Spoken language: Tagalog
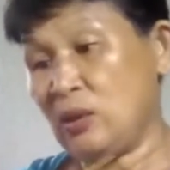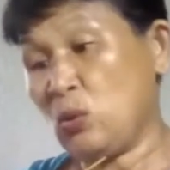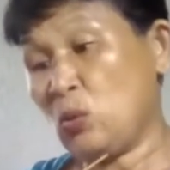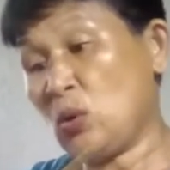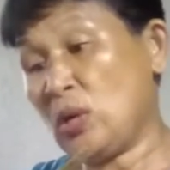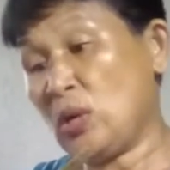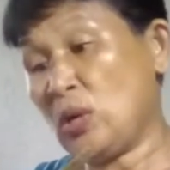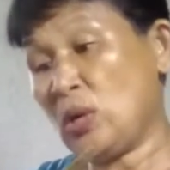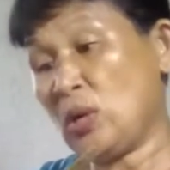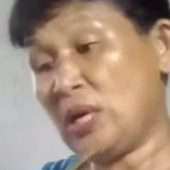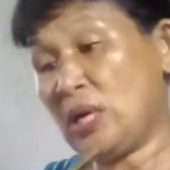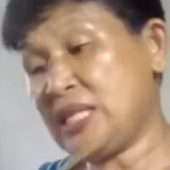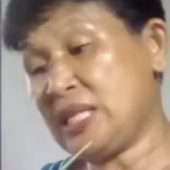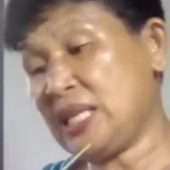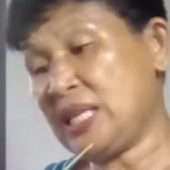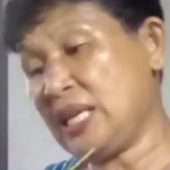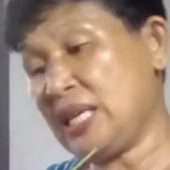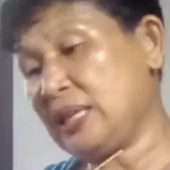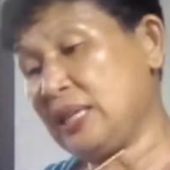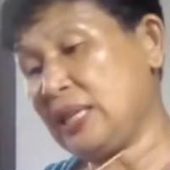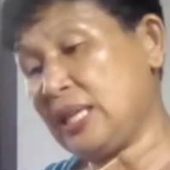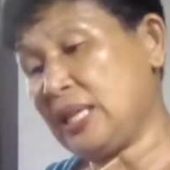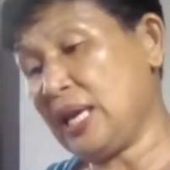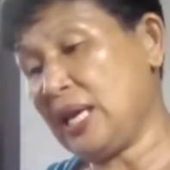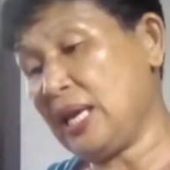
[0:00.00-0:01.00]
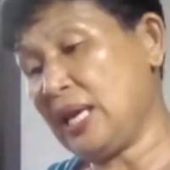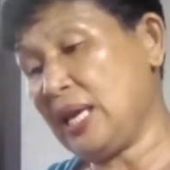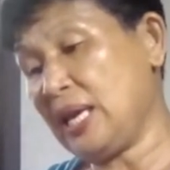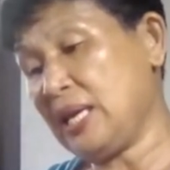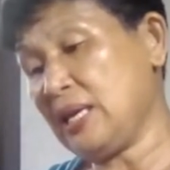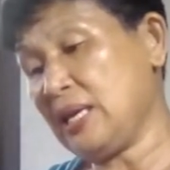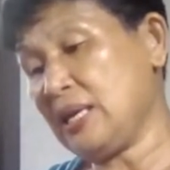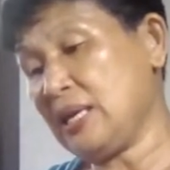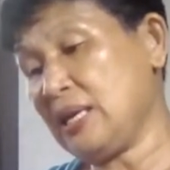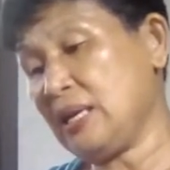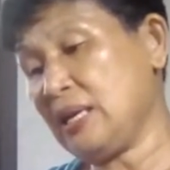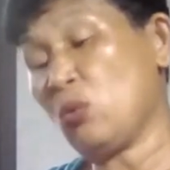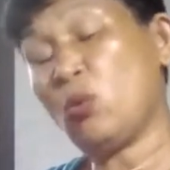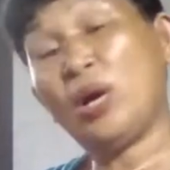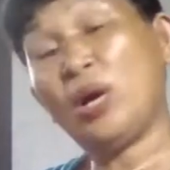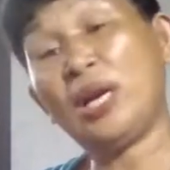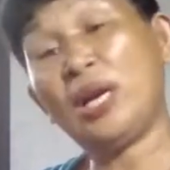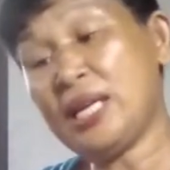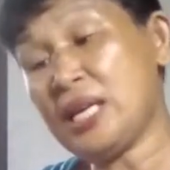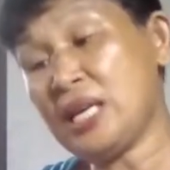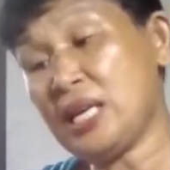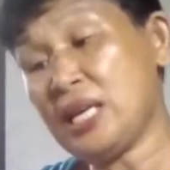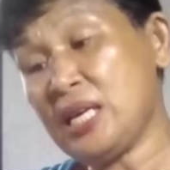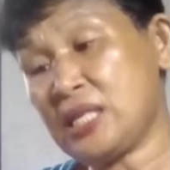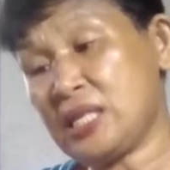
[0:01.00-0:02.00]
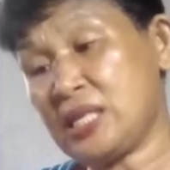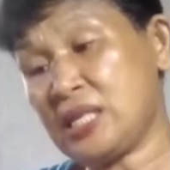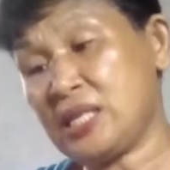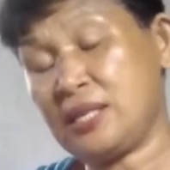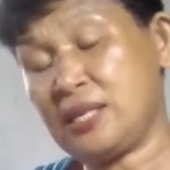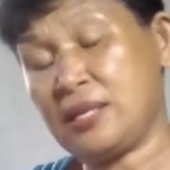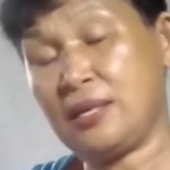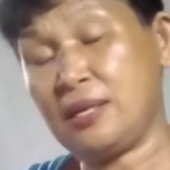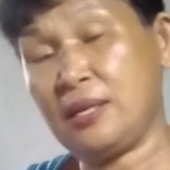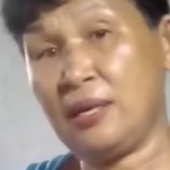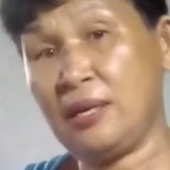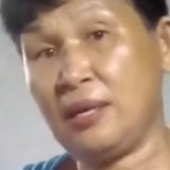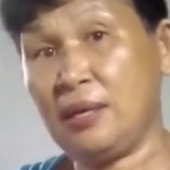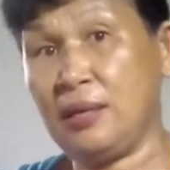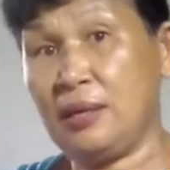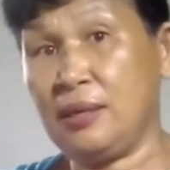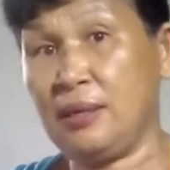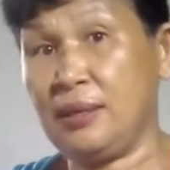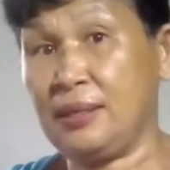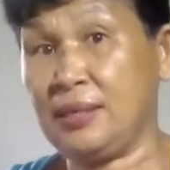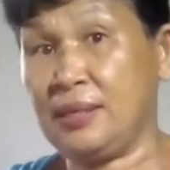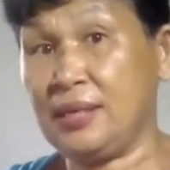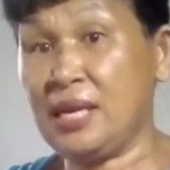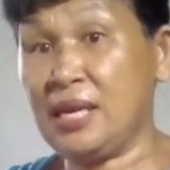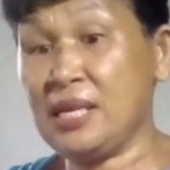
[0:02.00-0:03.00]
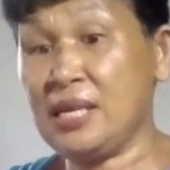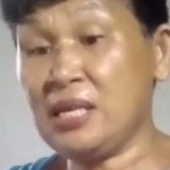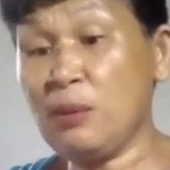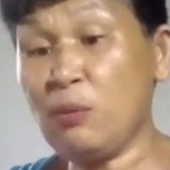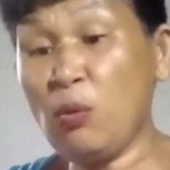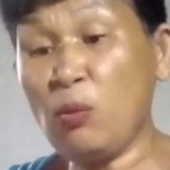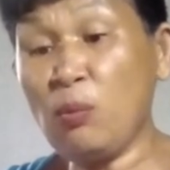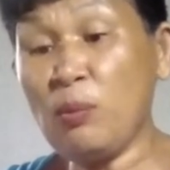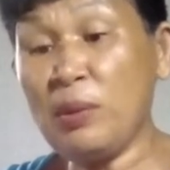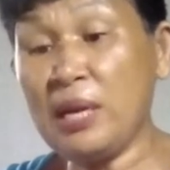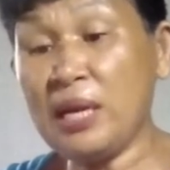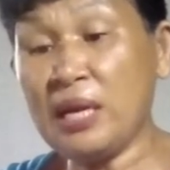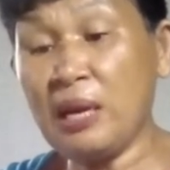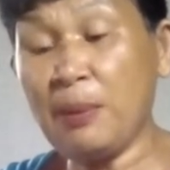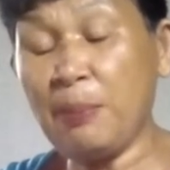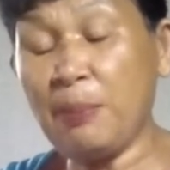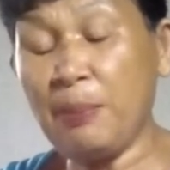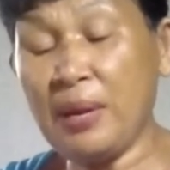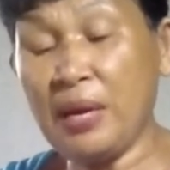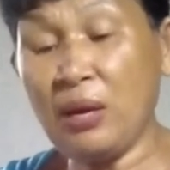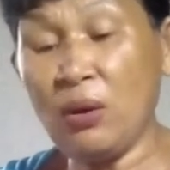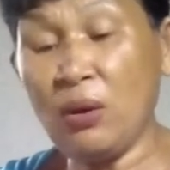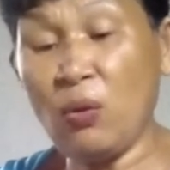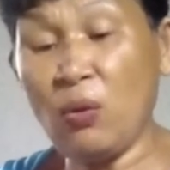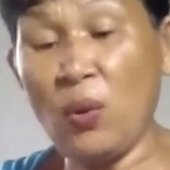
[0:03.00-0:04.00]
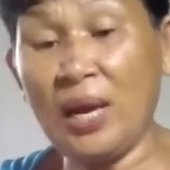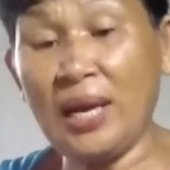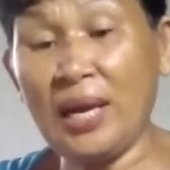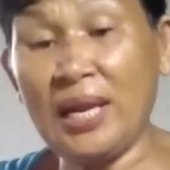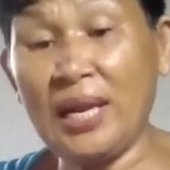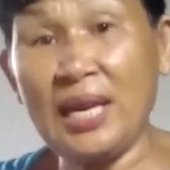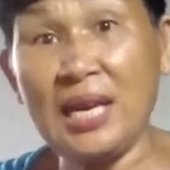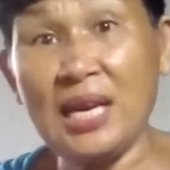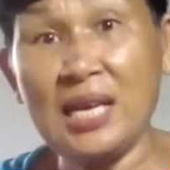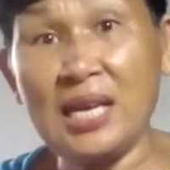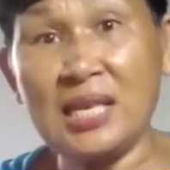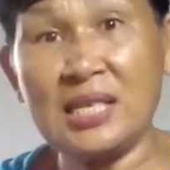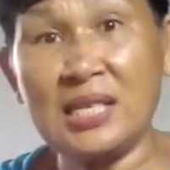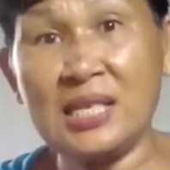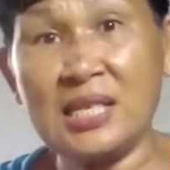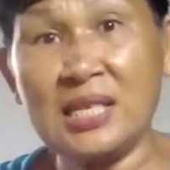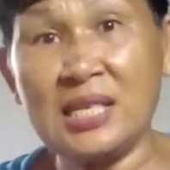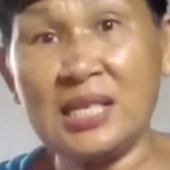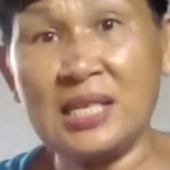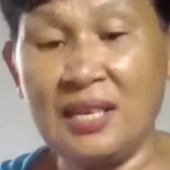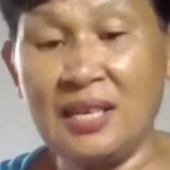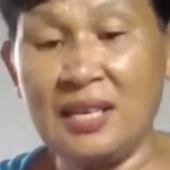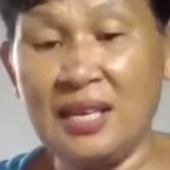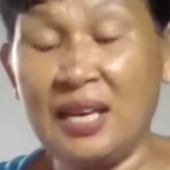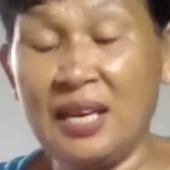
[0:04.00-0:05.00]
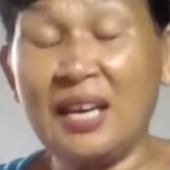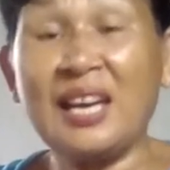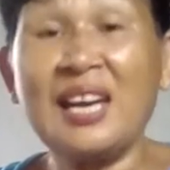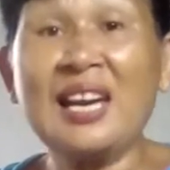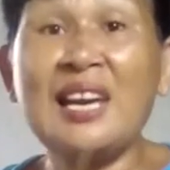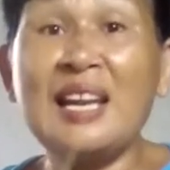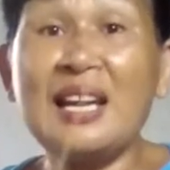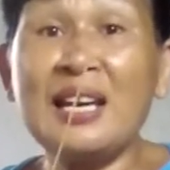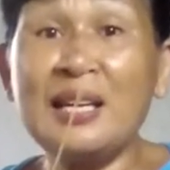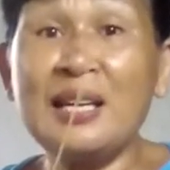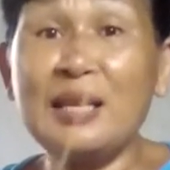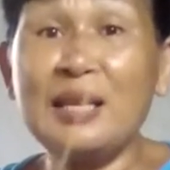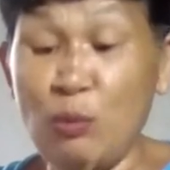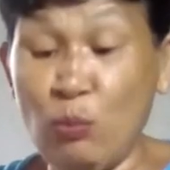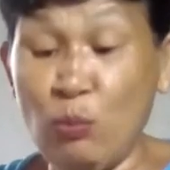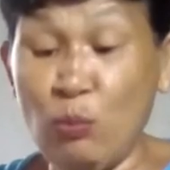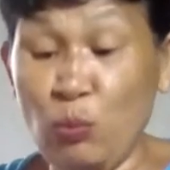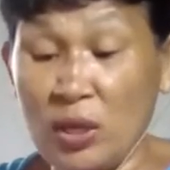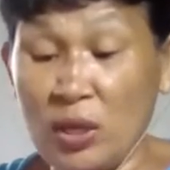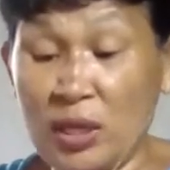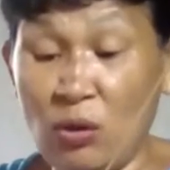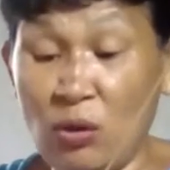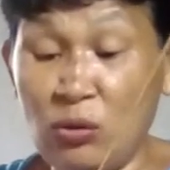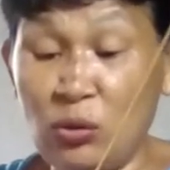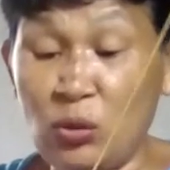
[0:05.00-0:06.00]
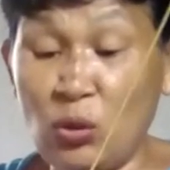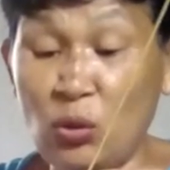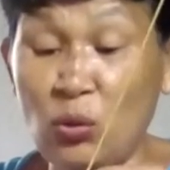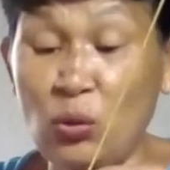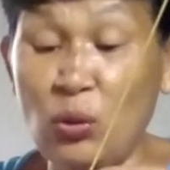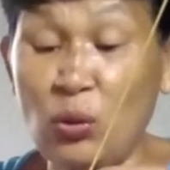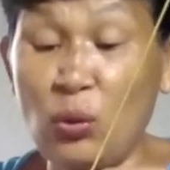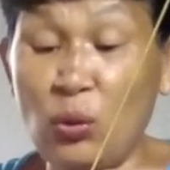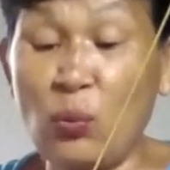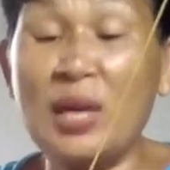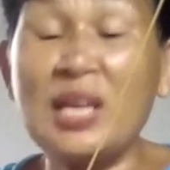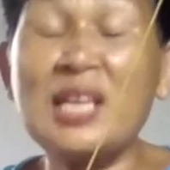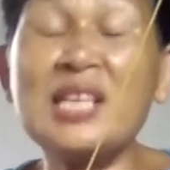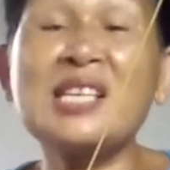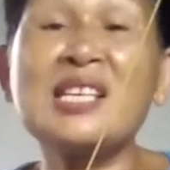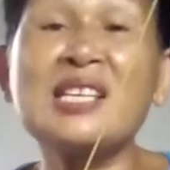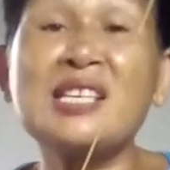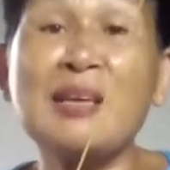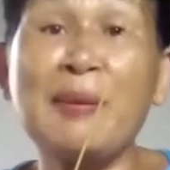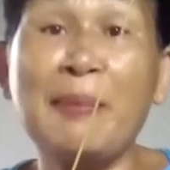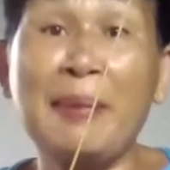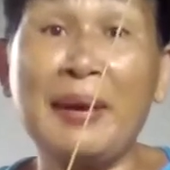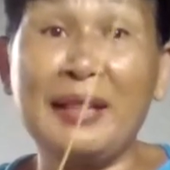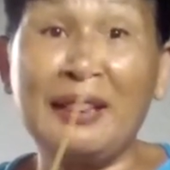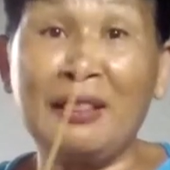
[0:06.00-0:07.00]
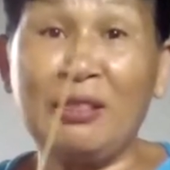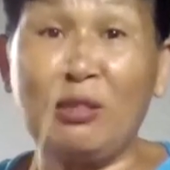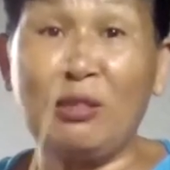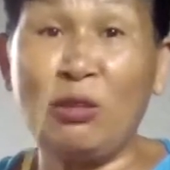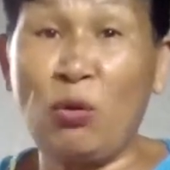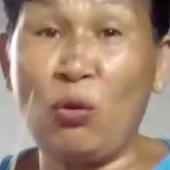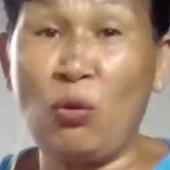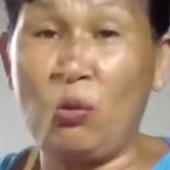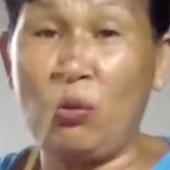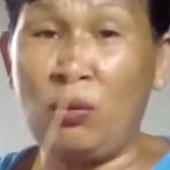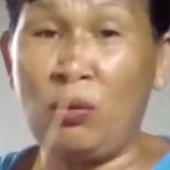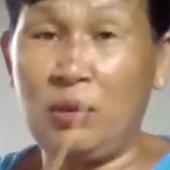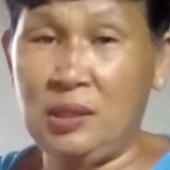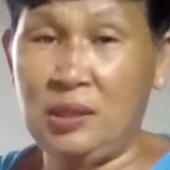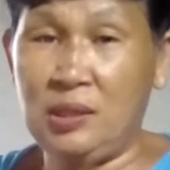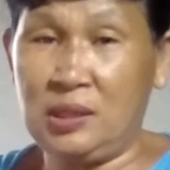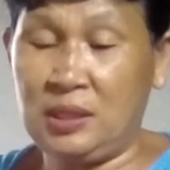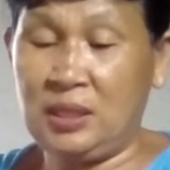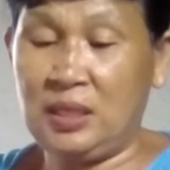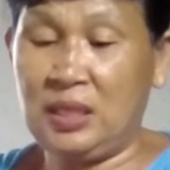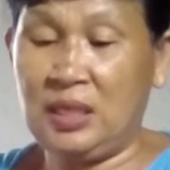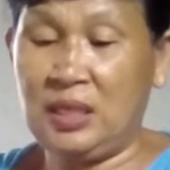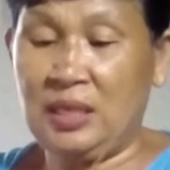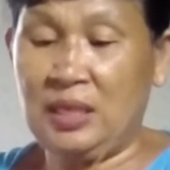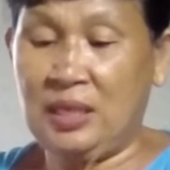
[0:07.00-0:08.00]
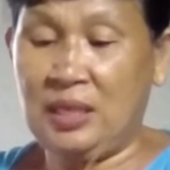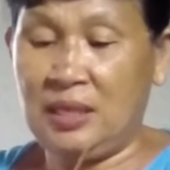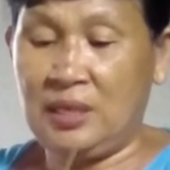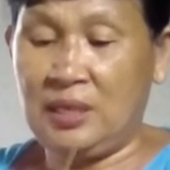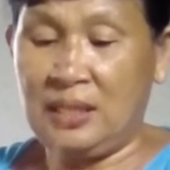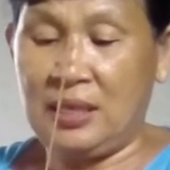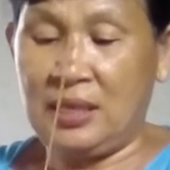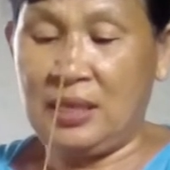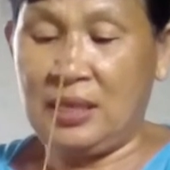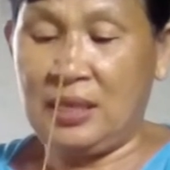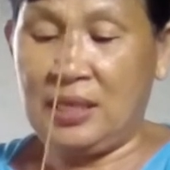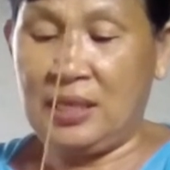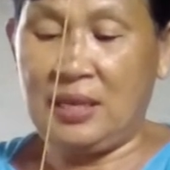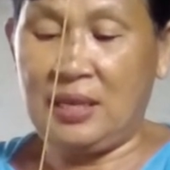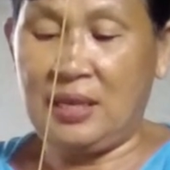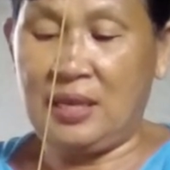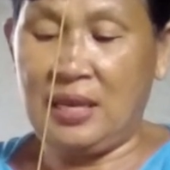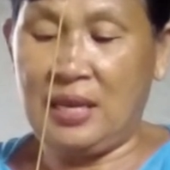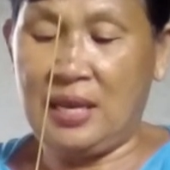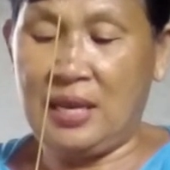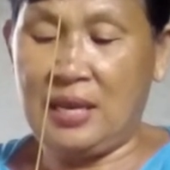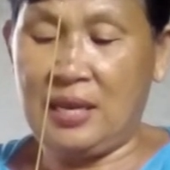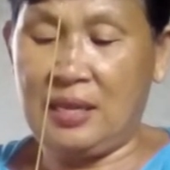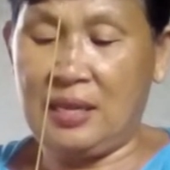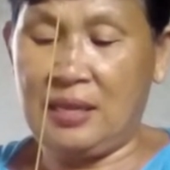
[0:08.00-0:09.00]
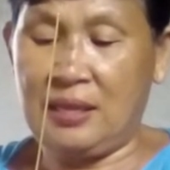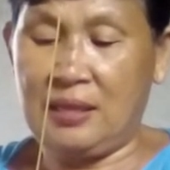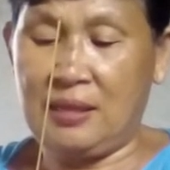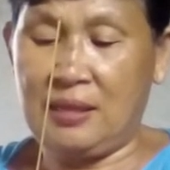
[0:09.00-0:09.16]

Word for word: Walis ting-ting. Walis. Kaysa bumili ka pa ng walis. Kaya lang hindi pwede itong iwalis sa semento. Ayan.